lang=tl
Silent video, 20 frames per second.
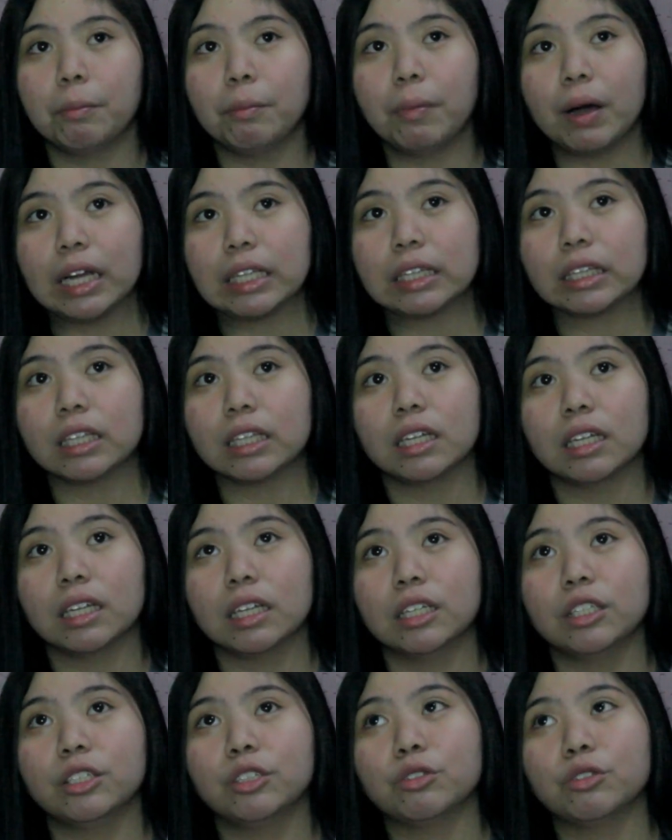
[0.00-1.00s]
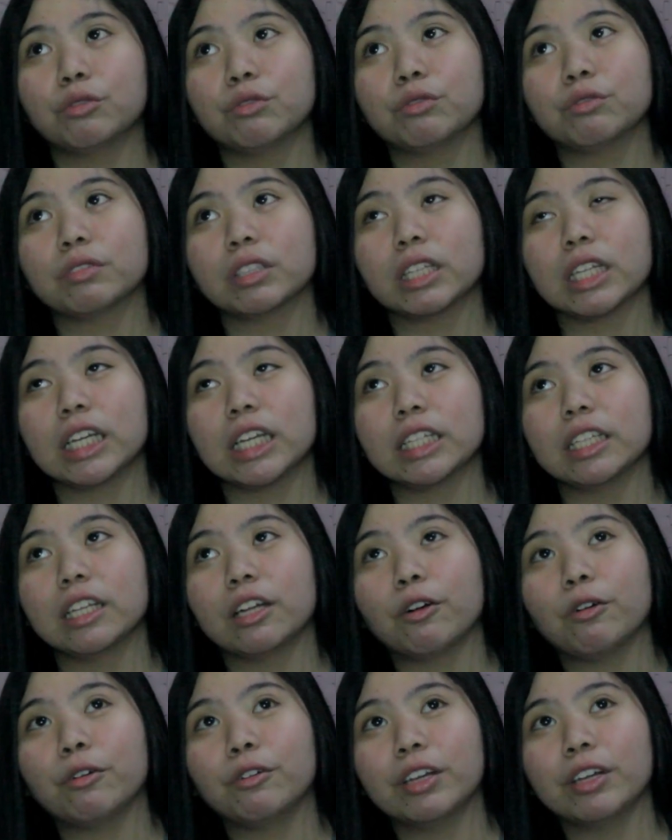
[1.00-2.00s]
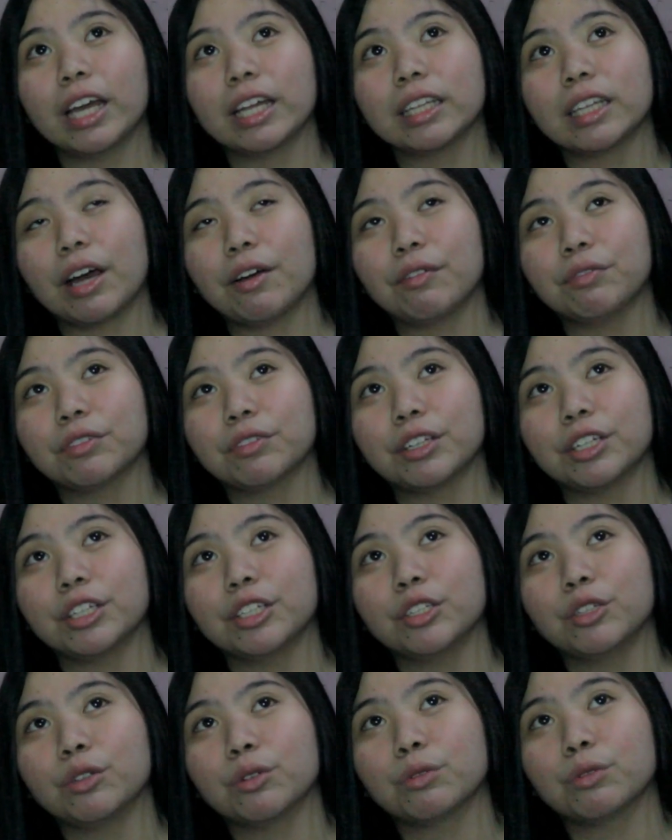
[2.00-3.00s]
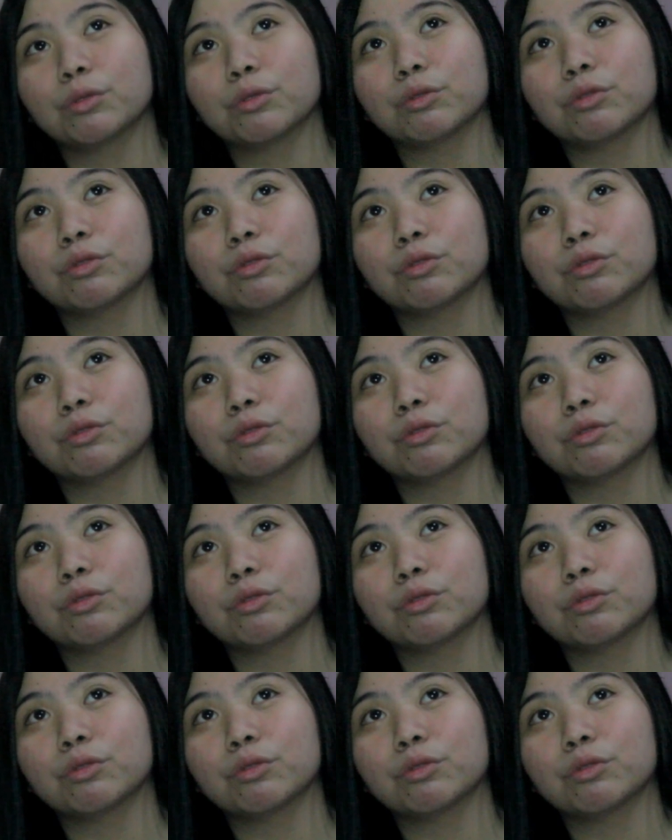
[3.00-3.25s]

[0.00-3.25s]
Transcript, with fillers: But, nung tinignan ko ulit, after nung,